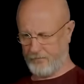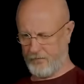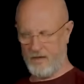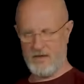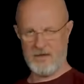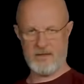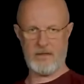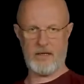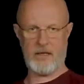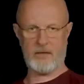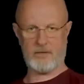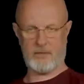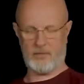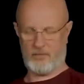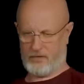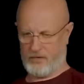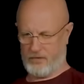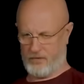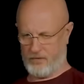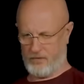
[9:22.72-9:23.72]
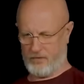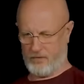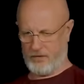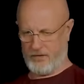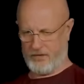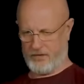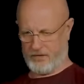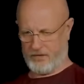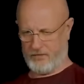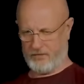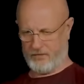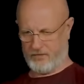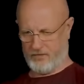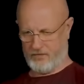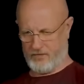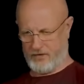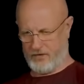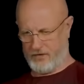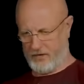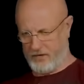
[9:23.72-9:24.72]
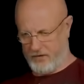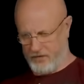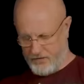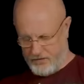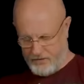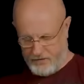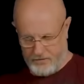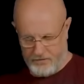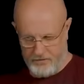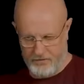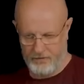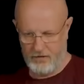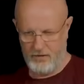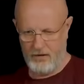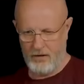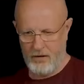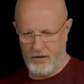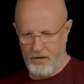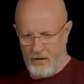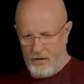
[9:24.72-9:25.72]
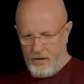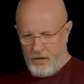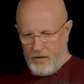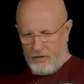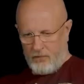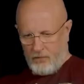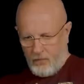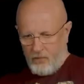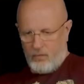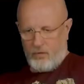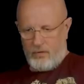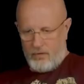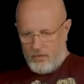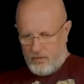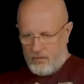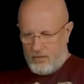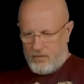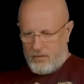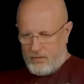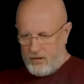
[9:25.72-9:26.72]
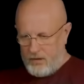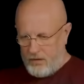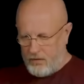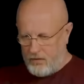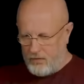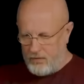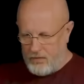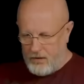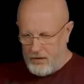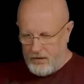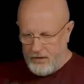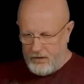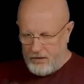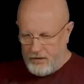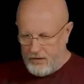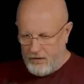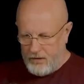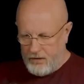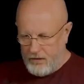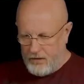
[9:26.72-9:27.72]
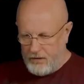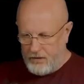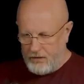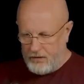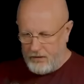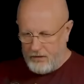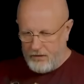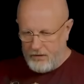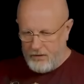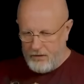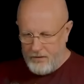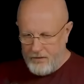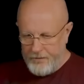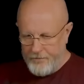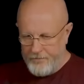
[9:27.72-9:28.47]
Не знаю, там у тебя что-нибудь решилось, уже не решилось. Ну, искусственные хрусталики, как это...